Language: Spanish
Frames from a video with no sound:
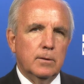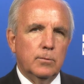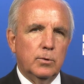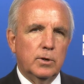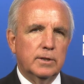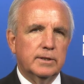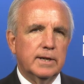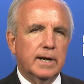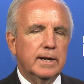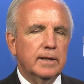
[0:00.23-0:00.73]

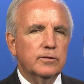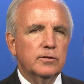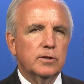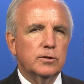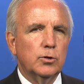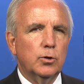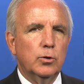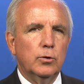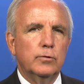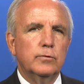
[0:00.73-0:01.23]
Buenas tardes a
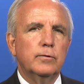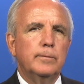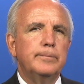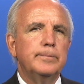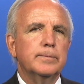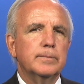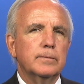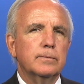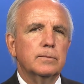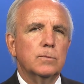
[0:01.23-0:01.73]
todos.
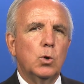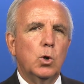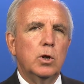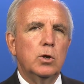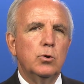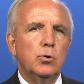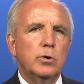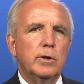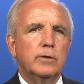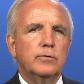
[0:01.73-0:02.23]
Hoy
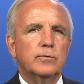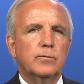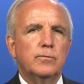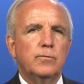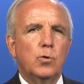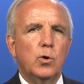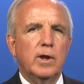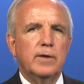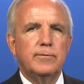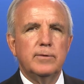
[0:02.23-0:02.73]
lunes
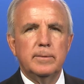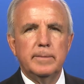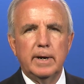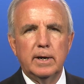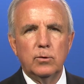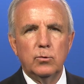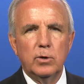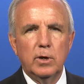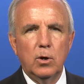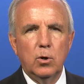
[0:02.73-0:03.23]
voy a
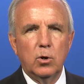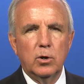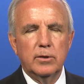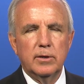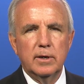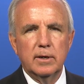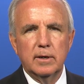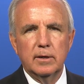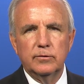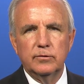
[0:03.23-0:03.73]
firmar una
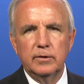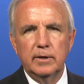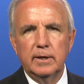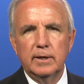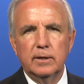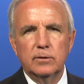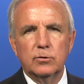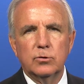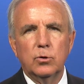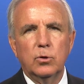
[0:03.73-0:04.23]
orden que
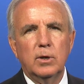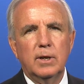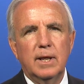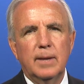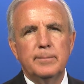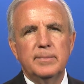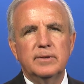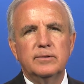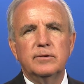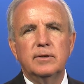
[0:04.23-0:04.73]
cierra todas
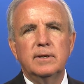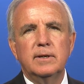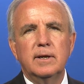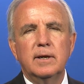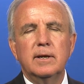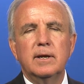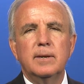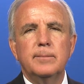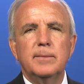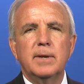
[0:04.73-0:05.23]
las
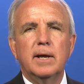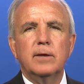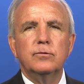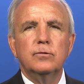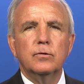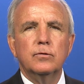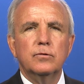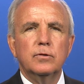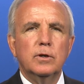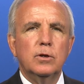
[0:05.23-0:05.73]
piscinas,
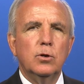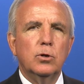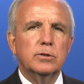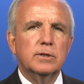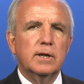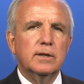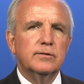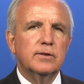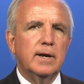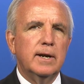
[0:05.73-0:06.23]
gimnasios y
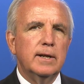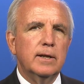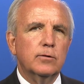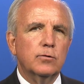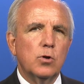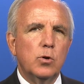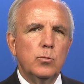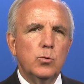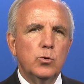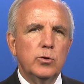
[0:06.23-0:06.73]
otras áreas
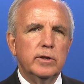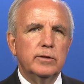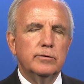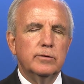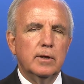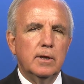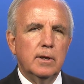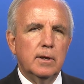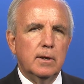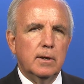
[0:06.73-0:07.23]

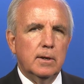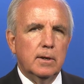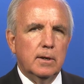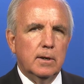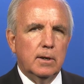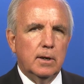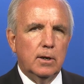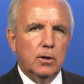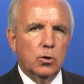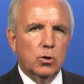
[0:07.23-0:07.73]
comunes
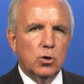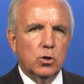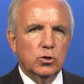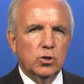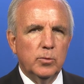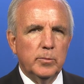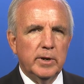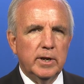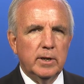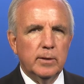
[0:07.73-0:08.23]
en los
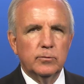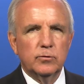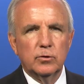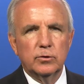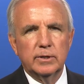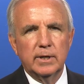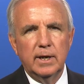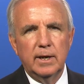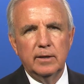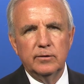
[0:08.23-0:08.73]
condominios,
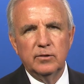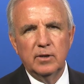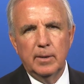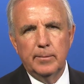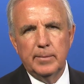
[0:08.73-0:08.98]
hoteles y